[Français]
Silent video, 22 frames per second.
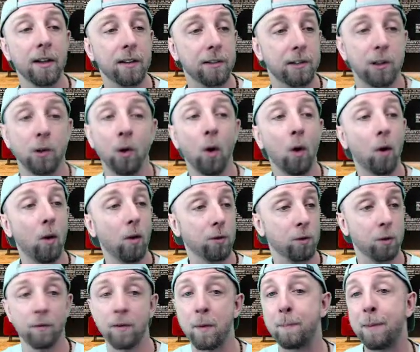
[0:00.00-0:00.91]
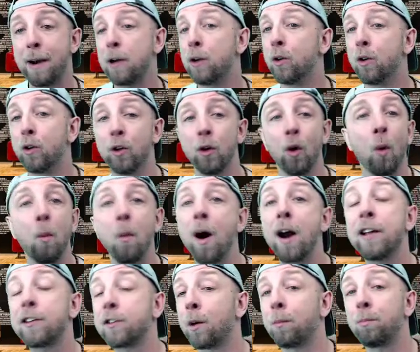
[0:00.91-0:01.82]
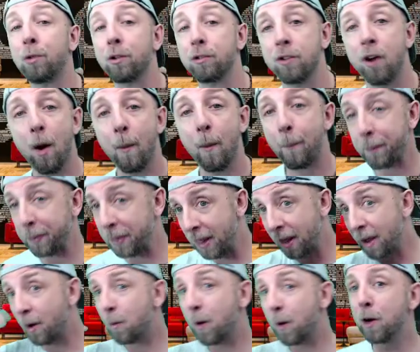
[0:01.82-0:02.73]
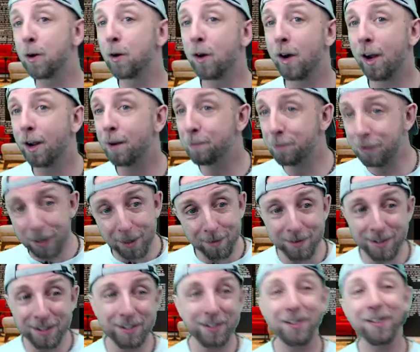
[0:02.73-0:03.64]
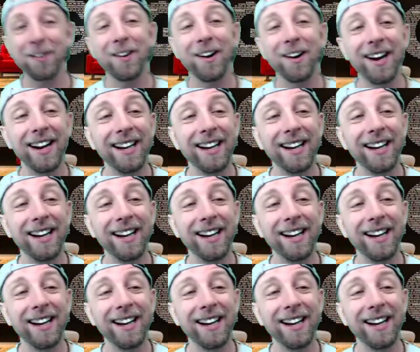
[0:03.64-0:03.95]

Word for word: Sinon, si on fait pas le, au moins les 100%, ou hein, plus d'émission. Hein.